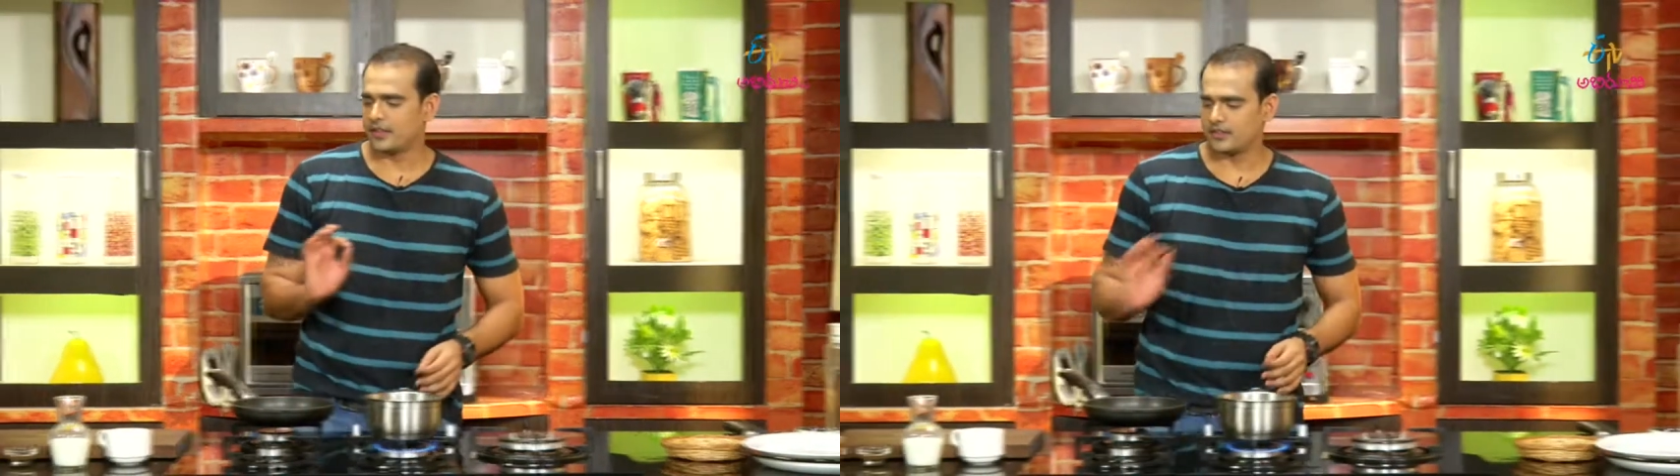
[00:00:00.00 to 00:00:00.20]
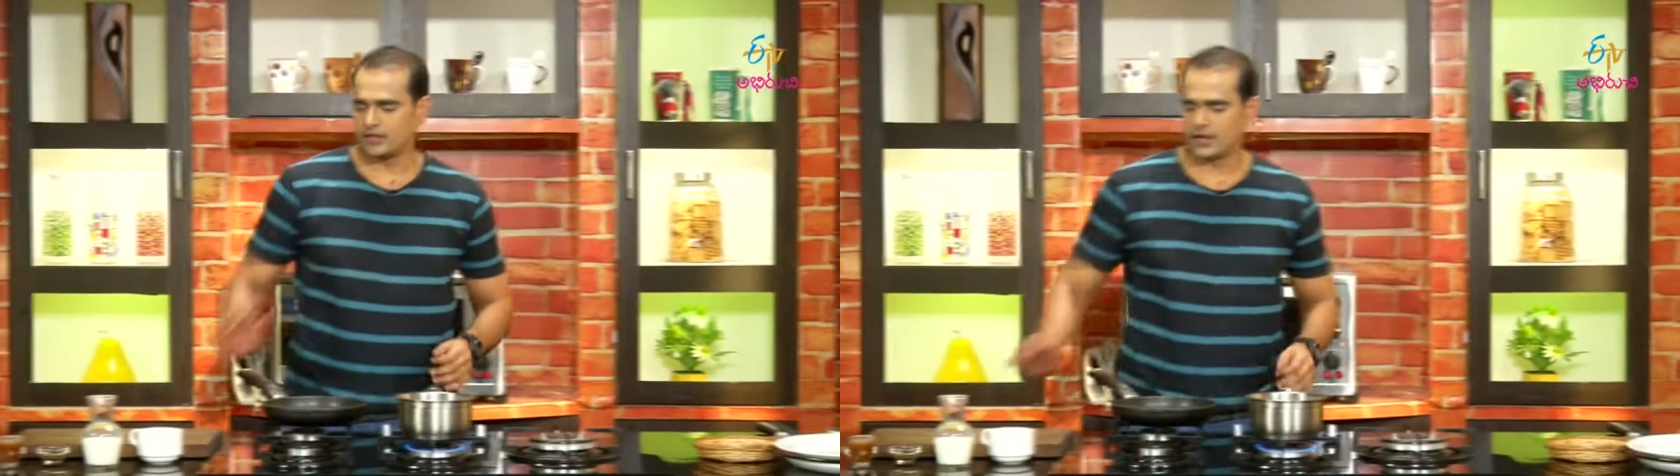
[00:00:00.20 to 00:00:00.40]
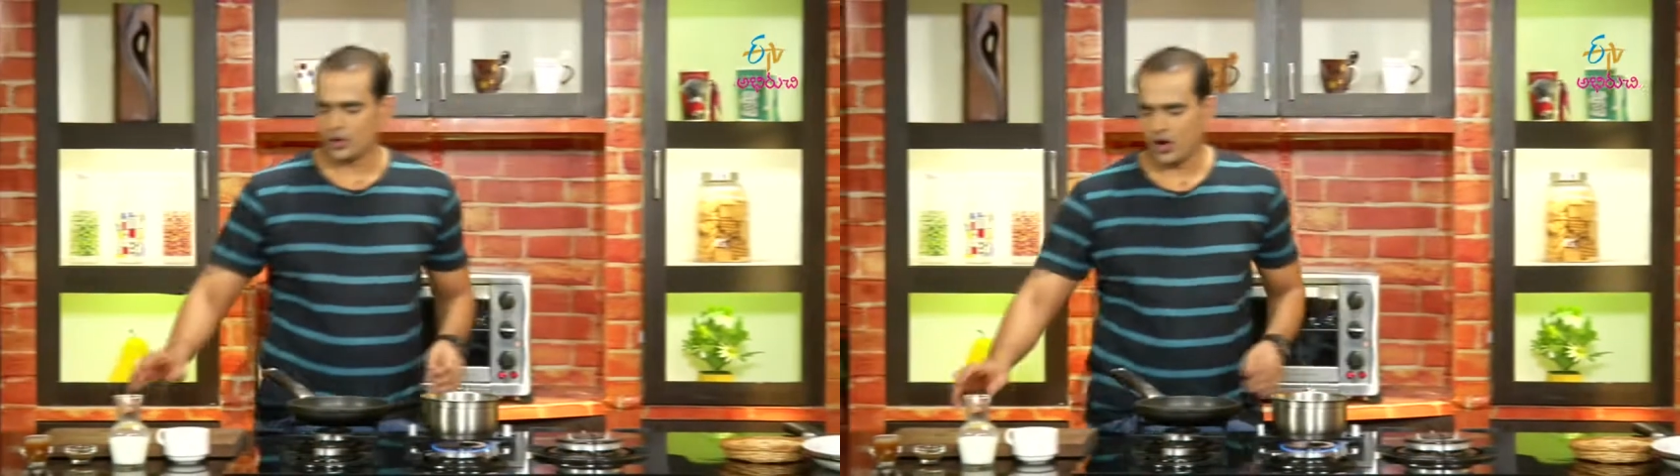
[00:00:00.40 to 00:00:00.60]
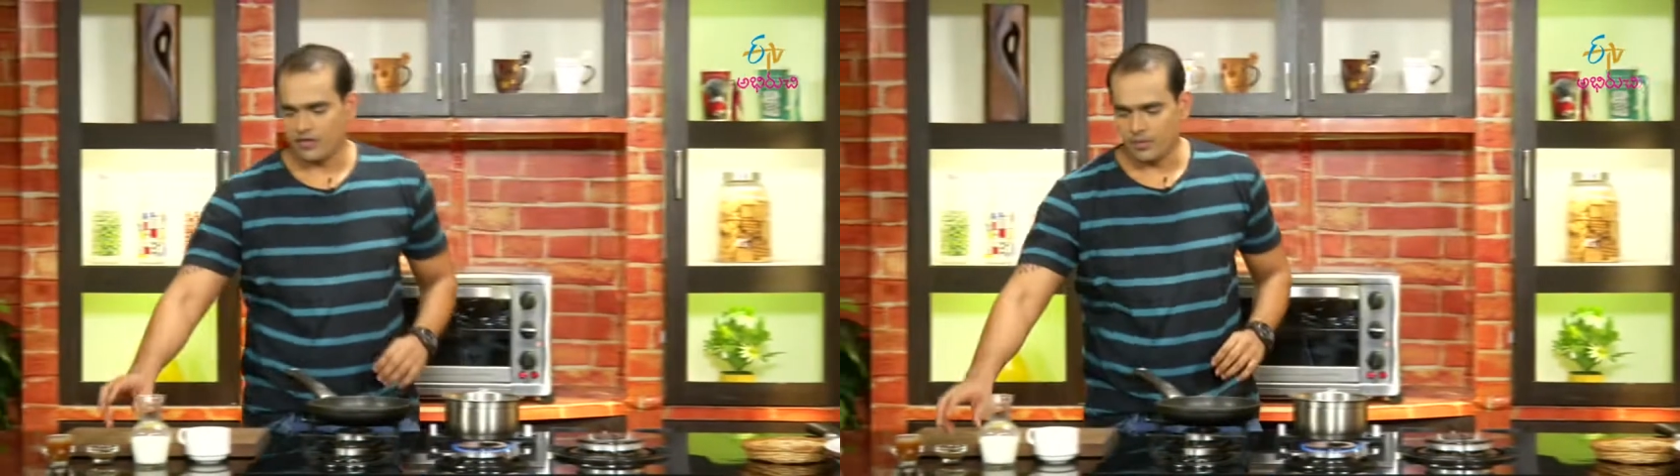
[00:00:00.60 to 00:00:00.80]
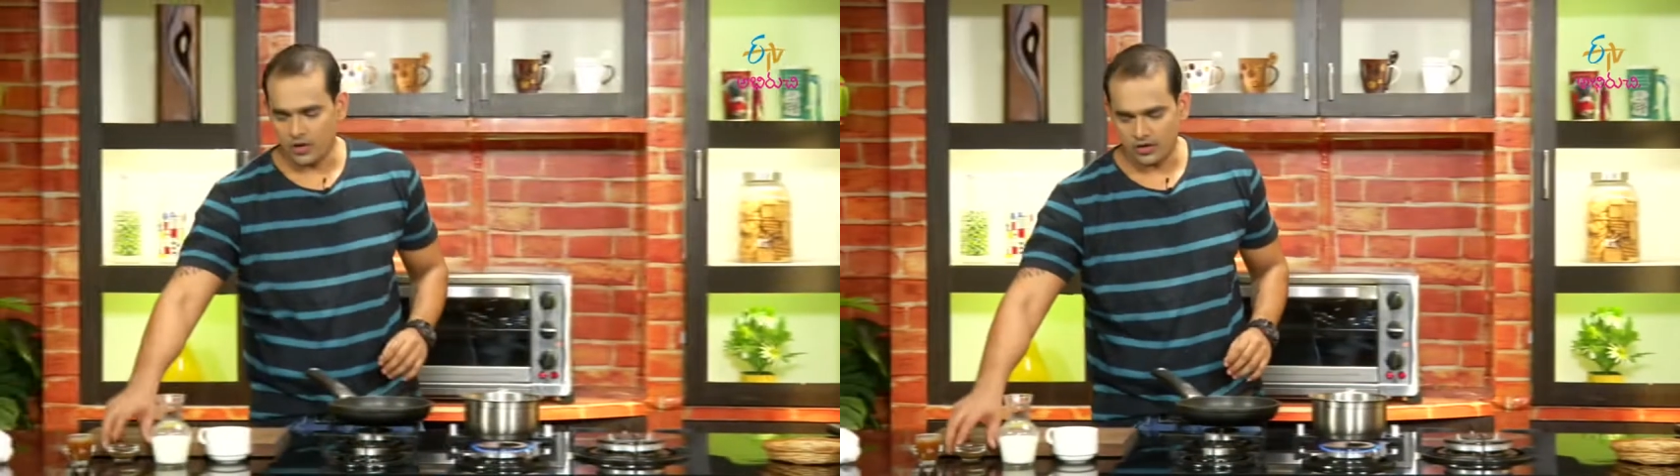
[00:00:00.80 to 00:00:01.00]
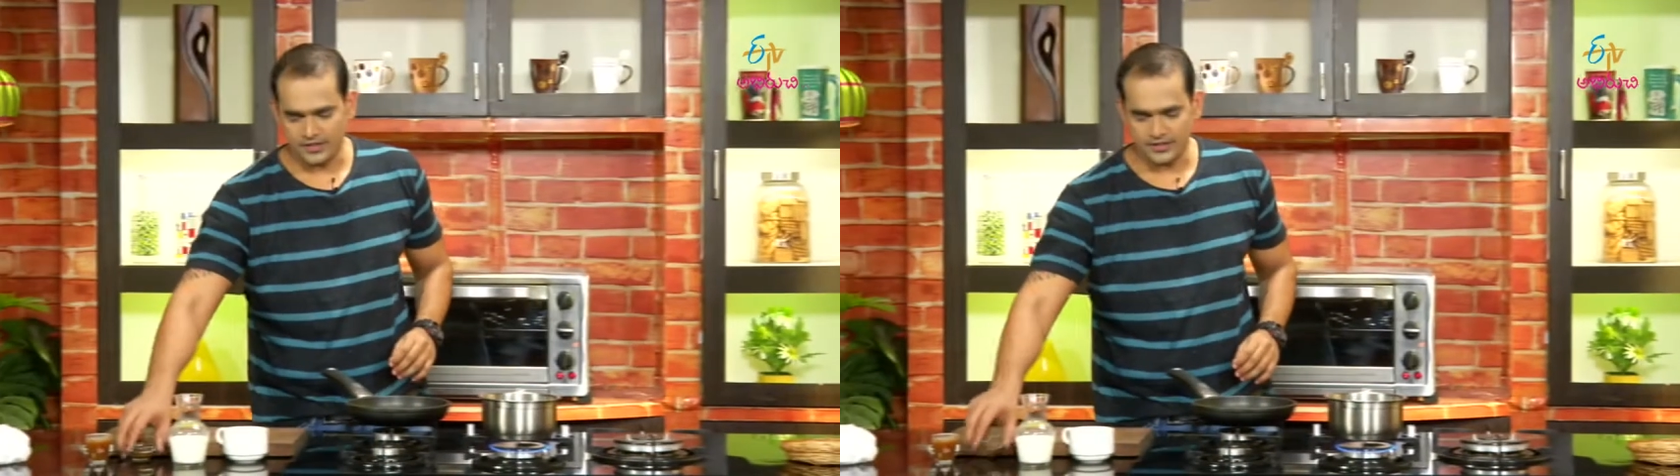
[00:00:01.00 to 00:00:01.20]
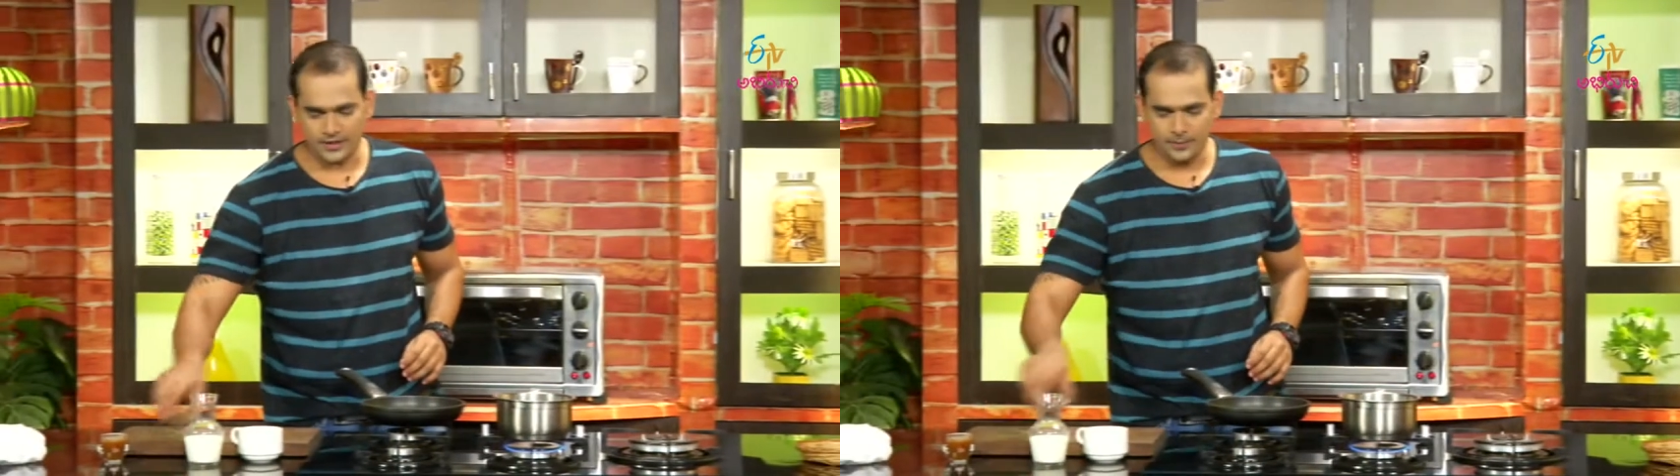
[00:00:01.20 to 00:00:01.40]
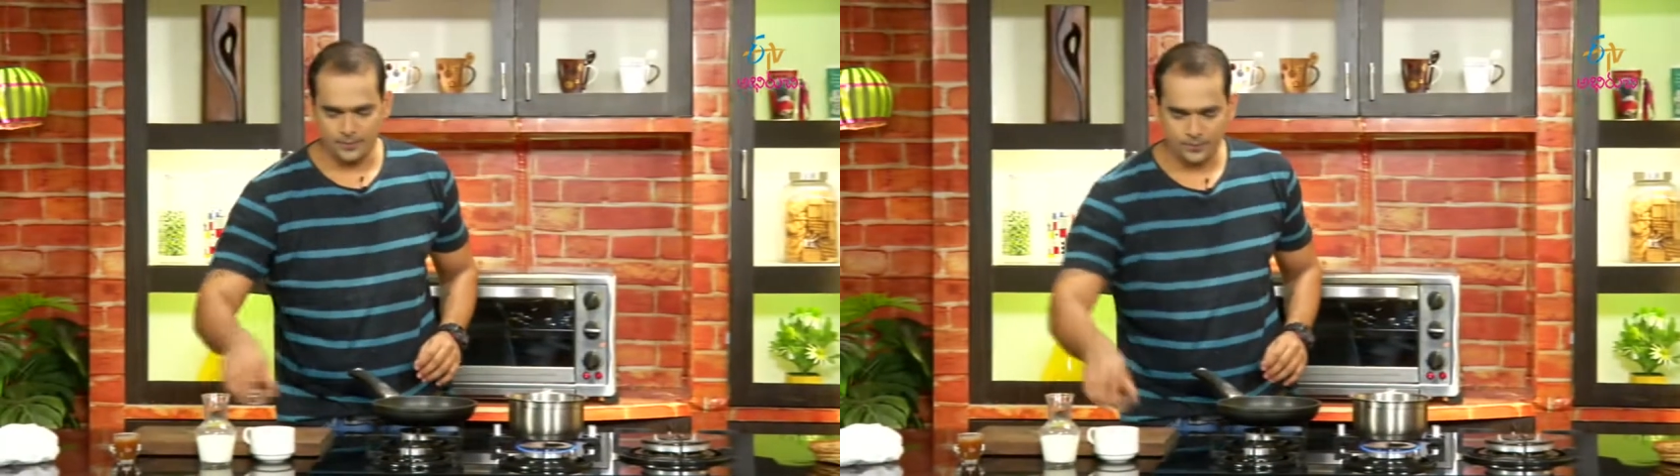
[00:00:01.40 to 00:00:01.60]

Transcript: తర్వాత దాంట్లో కాఫీ పౌడర్ వేసేద్దాం